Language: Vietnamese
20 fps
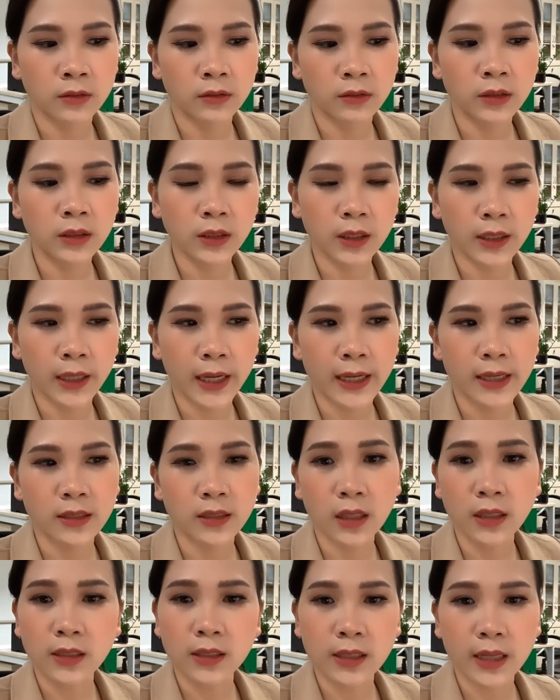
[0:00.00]
như thế này thì
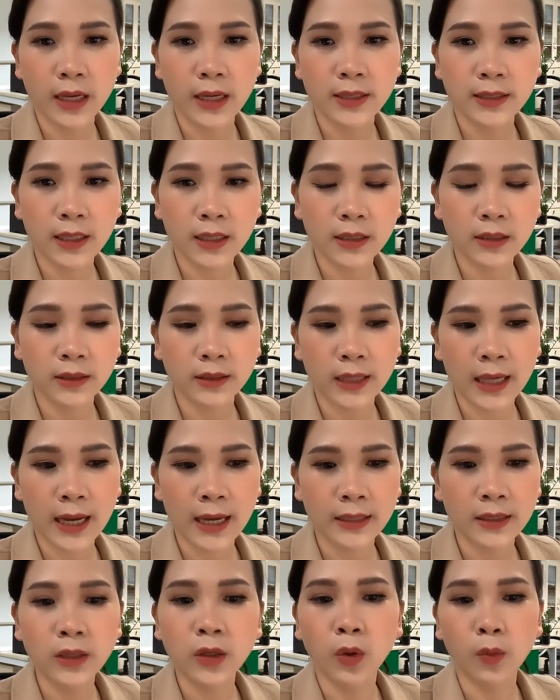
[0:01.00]
rất dễ sinh
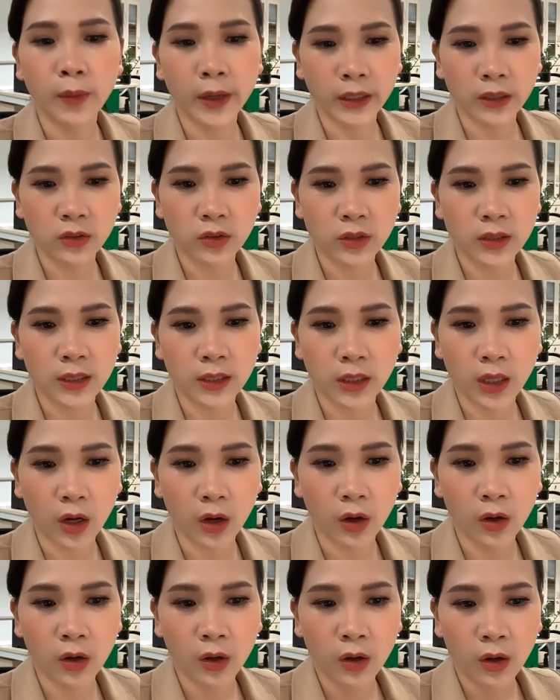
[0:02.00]
ra nhiều bệnh cho trẻ
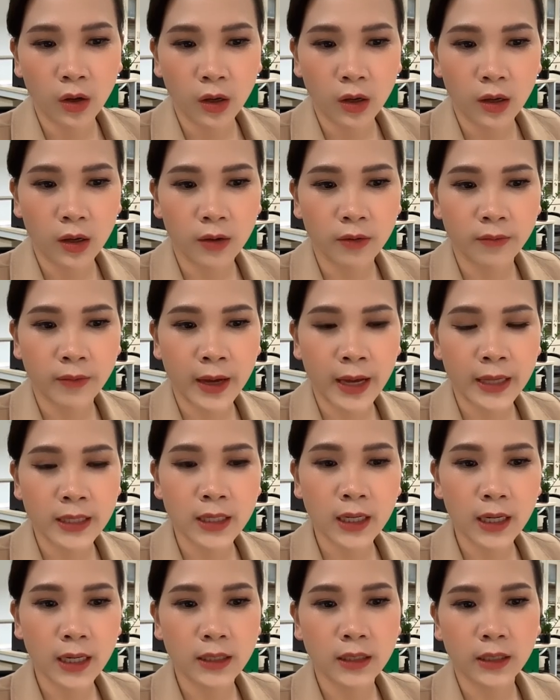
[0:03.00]
nhỏ. Và
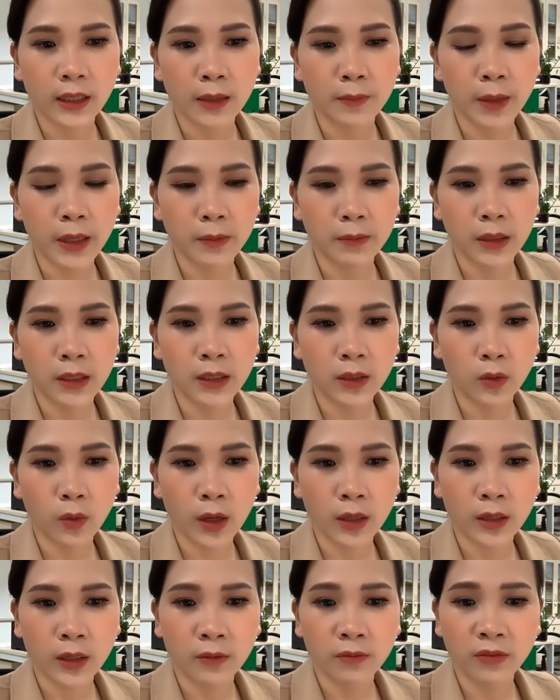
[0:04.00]
nhất là những cái bệnh mà liên
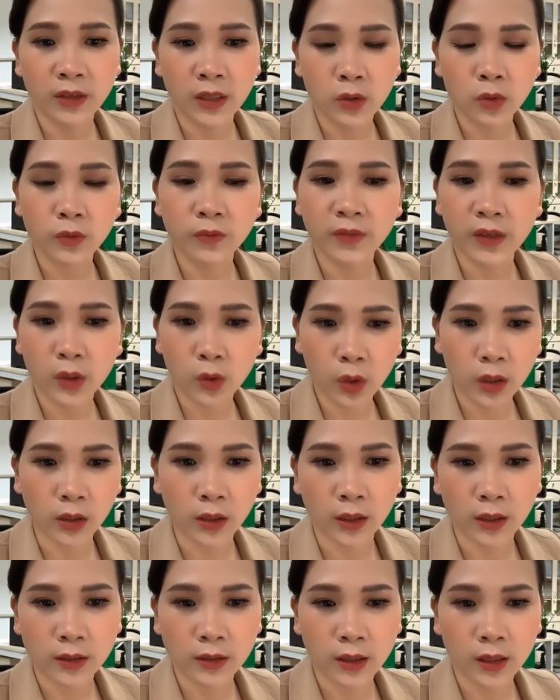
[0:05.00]
quan đến virus, vi khuẩn
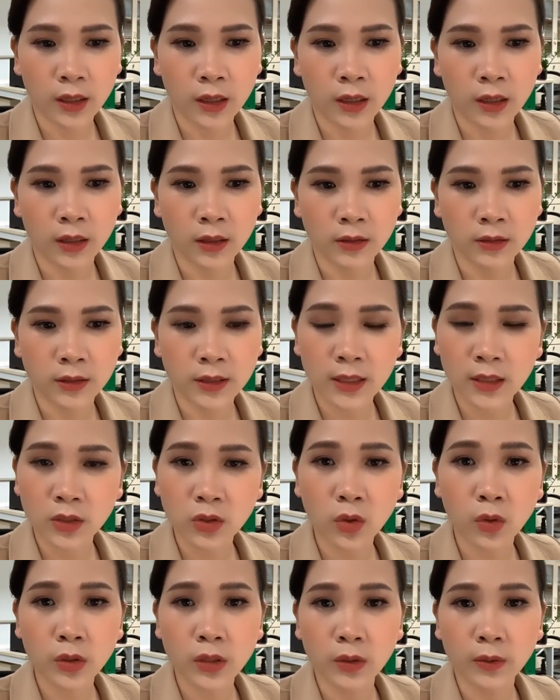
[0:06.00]
sinh
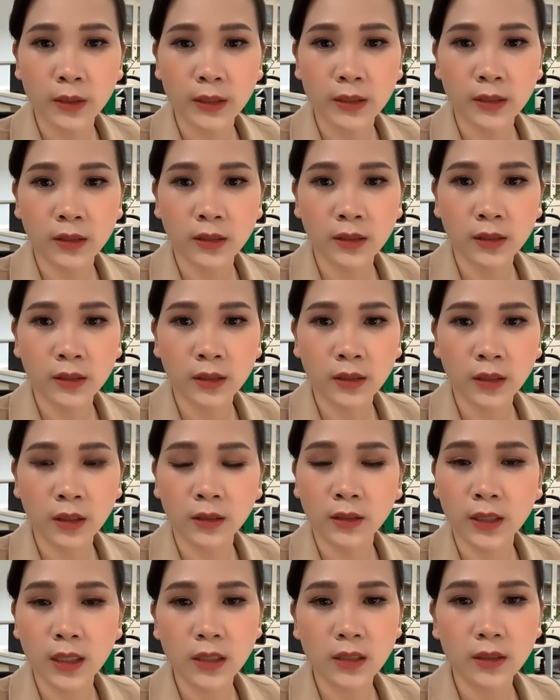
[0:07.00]
sôi trong cái thời
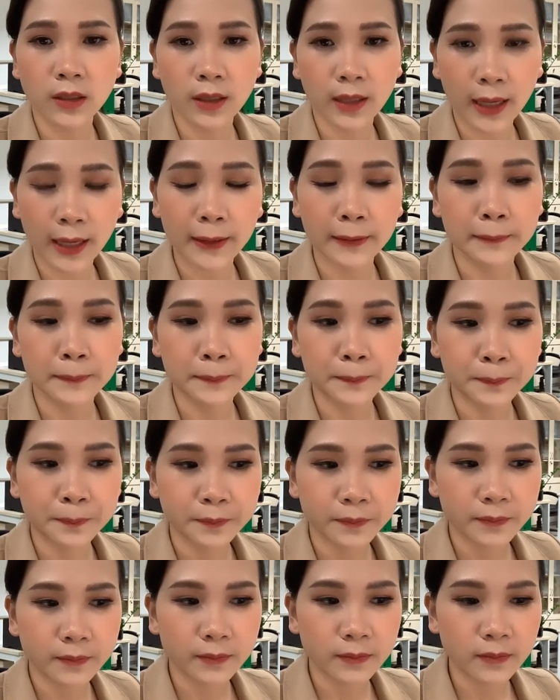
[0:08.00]
tiết như thế này.
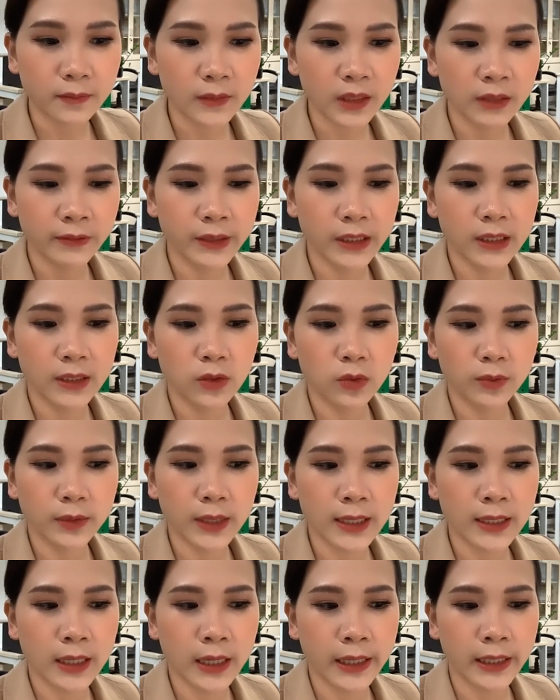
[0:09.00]
Vậy thì chúng
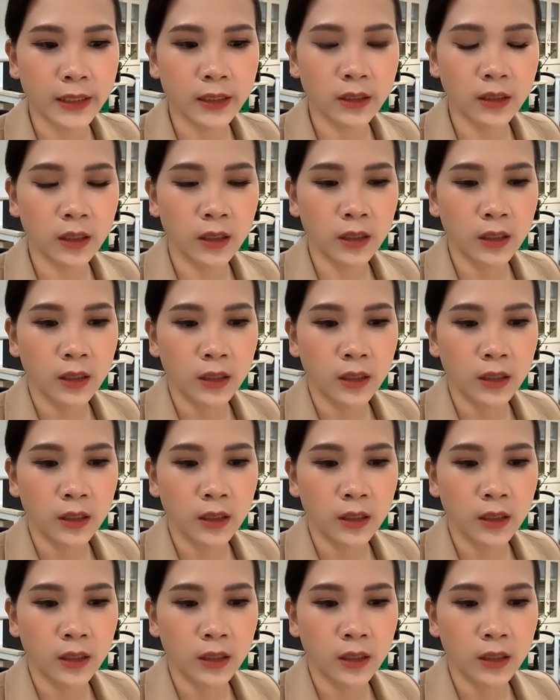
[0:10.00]
ta hãy